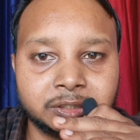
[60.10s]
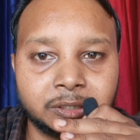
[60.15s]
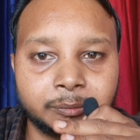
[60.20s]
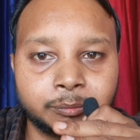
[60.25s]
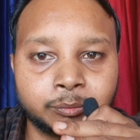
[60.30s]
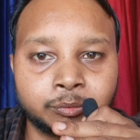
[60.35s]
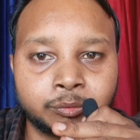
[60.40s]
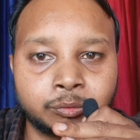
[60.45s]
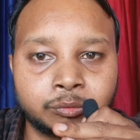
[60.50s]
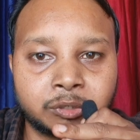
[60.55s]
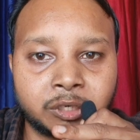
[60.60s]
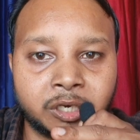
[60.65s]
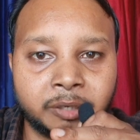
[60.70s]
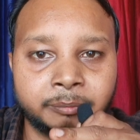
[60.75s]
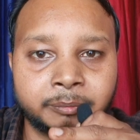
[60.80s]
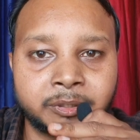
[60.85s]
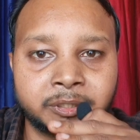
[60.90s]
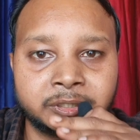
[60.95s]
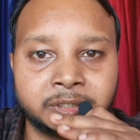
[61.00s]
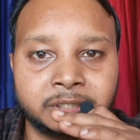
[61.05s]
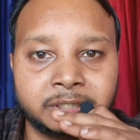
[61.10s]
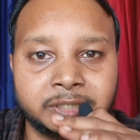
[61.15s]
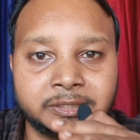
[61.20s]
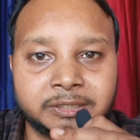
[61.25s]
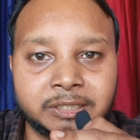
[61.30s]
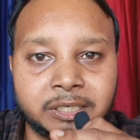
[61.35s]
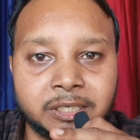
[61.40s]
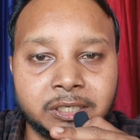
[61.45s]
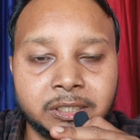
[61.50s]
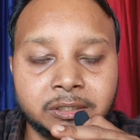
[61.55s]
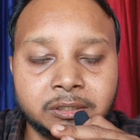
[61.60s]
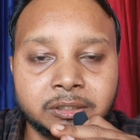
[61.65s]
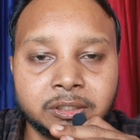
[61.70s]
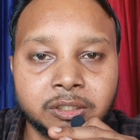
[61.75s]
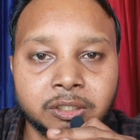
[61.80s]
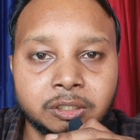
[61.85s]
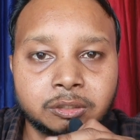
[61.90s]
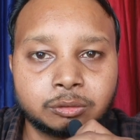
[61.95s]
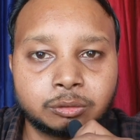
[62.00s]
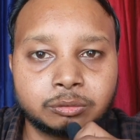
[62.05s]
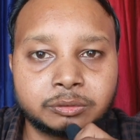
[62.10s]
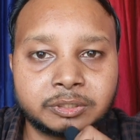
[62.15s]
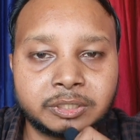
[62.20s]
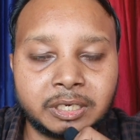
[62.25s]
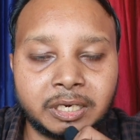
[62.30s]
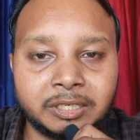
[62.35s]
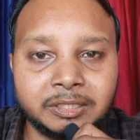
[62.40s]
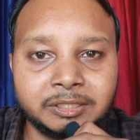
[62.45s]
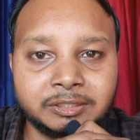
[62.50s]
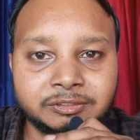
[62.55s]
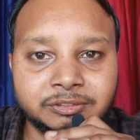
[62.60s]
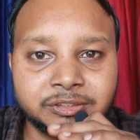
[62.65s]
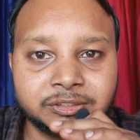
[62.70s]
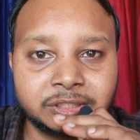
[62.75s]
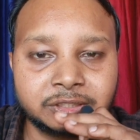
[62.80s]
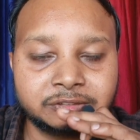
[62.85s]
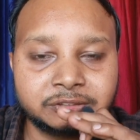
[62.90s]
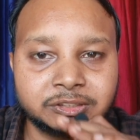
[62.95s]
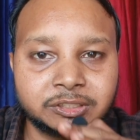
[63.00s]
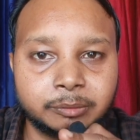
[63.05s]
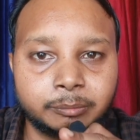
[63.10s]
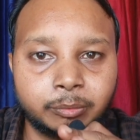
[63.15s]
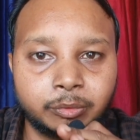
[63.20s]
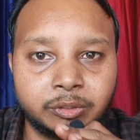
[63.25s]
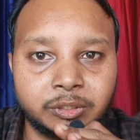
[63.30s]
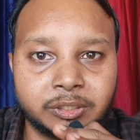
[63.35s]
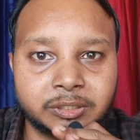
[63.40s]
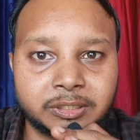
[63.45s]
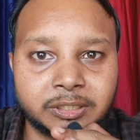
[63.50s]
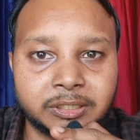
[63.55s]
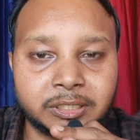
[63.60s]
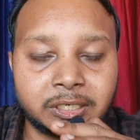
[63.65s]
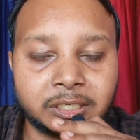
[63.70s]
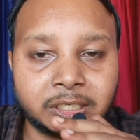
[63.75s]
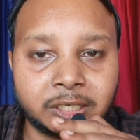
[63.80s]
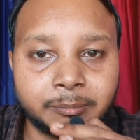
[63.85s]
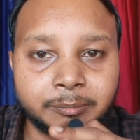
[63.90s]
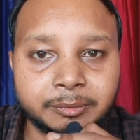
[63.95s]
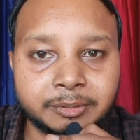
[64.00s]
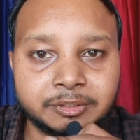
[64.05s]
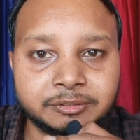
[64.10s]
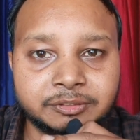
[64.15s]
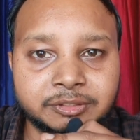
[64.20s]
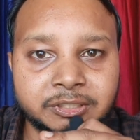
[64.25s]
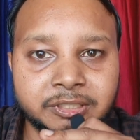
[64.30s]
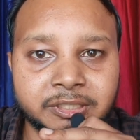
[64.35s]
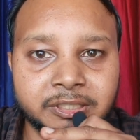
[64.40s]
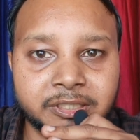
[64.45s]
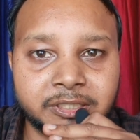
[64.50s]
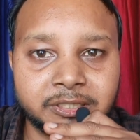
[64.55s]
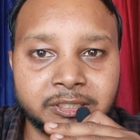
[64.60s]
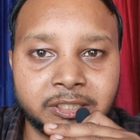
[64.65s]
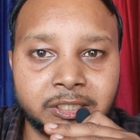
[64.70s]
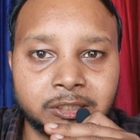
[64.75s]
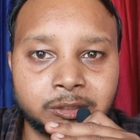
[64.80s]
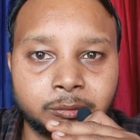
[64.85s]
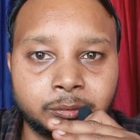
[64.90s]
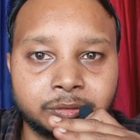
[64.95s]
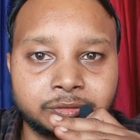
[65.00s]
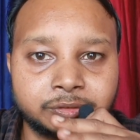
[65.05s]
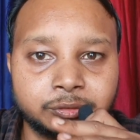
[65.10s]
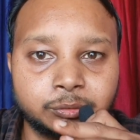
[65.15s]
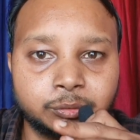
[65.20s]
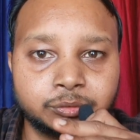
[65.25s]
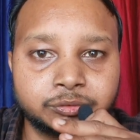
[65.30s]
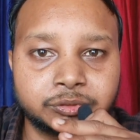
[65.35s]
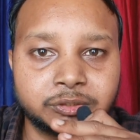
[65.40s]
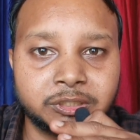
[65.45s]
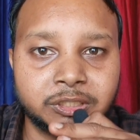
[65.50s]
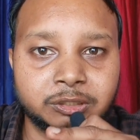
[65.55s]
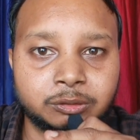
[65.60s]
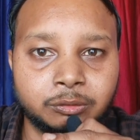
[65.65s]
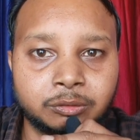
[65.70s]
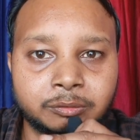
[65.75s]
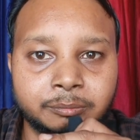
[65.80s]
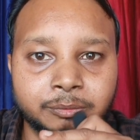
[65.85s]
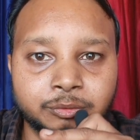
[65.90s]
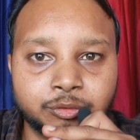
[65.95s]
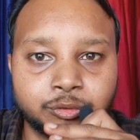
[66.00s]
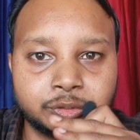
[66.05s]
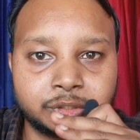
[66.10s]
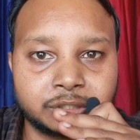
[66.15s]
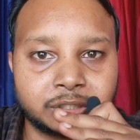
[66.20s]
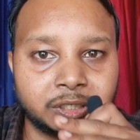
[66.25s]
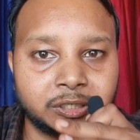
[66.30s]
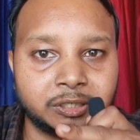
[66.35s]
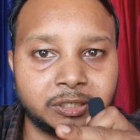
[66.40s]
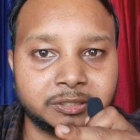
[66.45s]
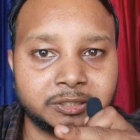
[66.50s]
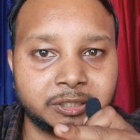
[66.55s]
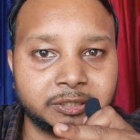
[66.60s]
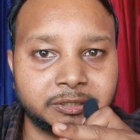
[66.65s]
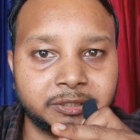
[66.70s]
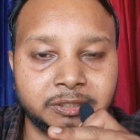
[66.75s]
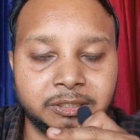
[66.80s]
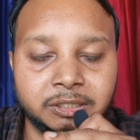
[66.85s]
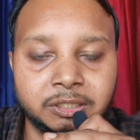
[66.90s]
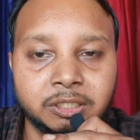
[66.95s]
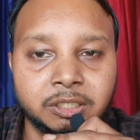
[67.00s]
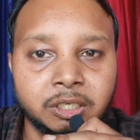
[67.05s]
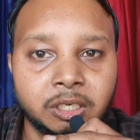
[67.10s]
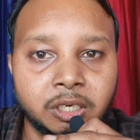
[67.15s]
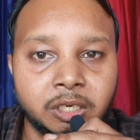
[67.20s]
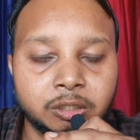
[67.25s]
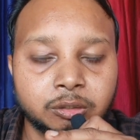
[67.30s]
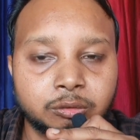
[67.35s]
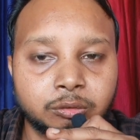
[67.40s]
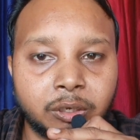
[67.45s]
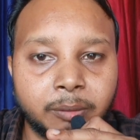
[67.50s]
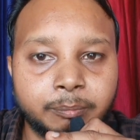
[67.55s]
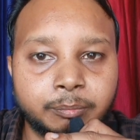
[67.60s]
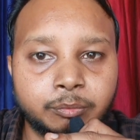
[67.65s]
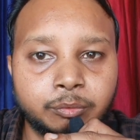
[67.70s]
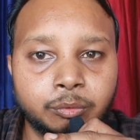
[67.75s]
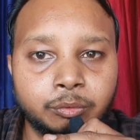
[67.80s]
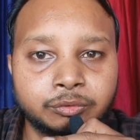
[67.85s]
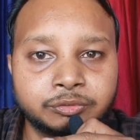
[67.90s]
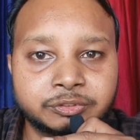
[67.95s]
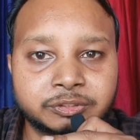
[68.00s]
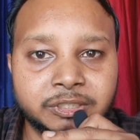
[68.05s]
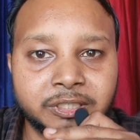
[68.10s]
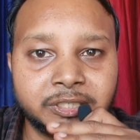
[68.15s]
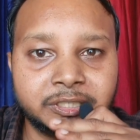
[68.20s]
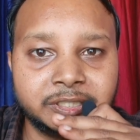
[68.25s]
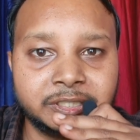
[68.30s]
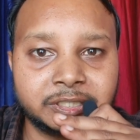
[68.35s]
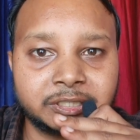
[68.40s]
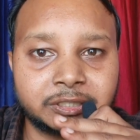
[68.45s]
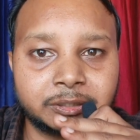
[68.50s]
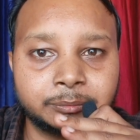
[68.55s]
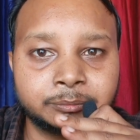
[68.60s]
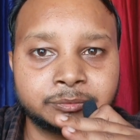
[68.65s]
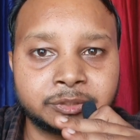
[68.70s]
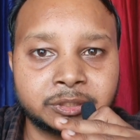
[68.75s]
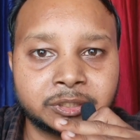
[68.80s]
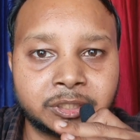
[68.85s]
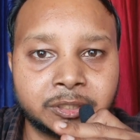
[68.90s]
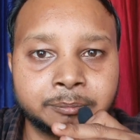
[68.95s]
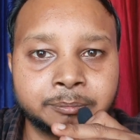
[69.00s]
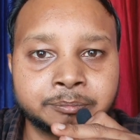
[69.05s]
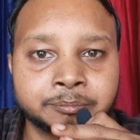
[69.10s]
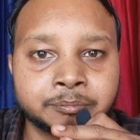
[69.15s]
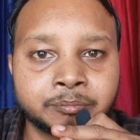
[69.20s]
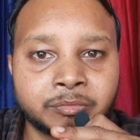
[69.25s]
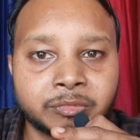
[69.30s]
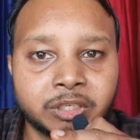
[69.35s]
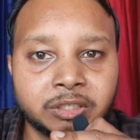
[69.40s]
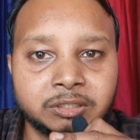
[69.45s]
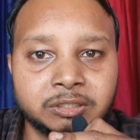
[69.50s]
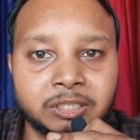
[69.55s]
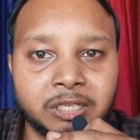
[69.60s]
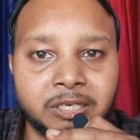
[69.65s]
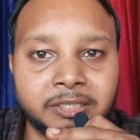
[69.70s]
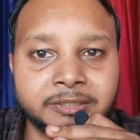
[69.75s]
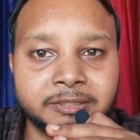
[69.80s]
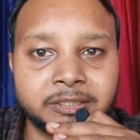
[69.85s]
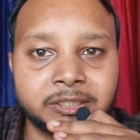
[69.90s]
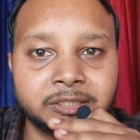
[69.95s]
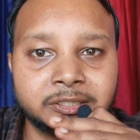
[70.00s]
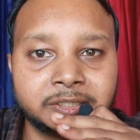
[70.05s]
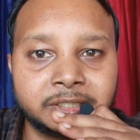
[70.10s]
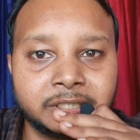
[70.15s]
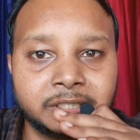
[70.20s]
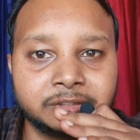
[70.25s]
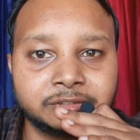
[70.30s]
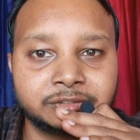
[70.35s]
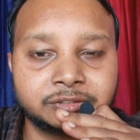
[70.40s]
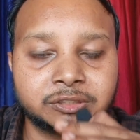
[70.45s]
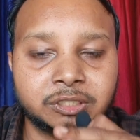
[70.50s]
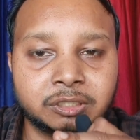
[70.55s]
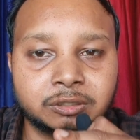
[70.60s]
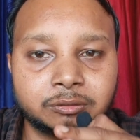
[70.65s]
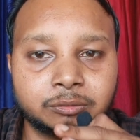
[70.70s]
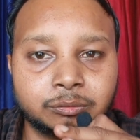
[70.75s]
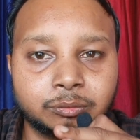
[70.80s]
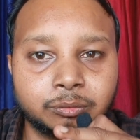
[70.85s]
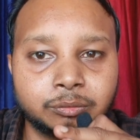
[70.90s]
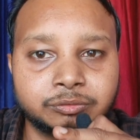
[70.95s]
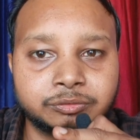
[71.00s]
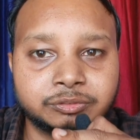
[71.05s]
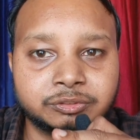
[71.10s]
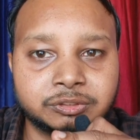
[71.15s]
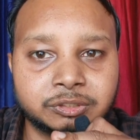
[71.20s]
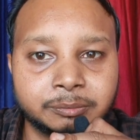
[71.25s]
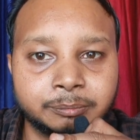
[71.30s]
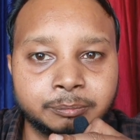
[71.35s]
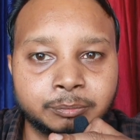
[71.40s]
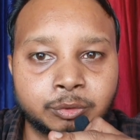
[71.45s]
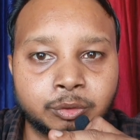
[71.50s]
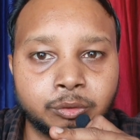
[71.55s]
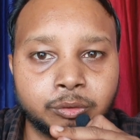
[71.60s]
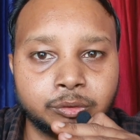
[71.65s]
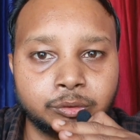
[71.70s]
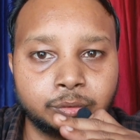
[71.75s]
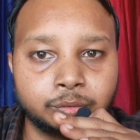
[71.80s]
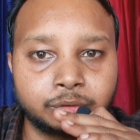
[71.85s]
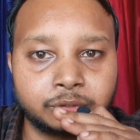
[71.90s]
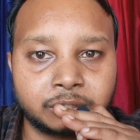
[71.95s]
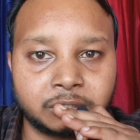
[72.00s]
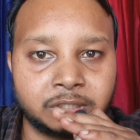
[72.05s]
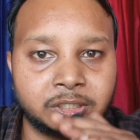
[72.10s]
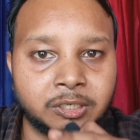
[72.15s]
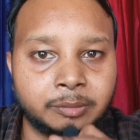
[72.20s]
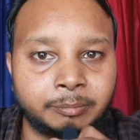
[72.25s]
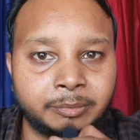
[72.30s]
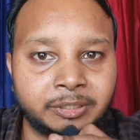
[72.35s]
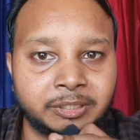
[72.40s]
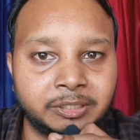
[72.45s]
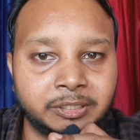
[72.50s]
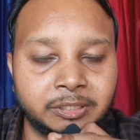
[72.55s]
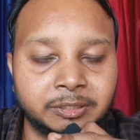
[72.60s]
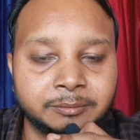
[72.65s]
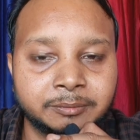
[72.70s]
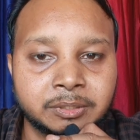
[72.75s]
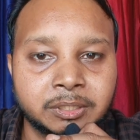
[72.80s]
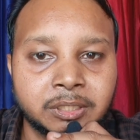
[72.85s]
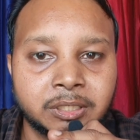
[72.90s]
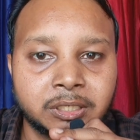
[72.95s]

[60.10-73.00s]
ही अब उनको काम करना रहता है तो ट्राई ने सीधे सीधा बोल रखा है अगर आप किसी एक नेटवर्क से दूसरे नेटवर्क में स्विच करना चाहते हैं तो आपको उसके लिए कम से कम नाइन्टी डेज तक उस सिम को यूज करना पड़ेगा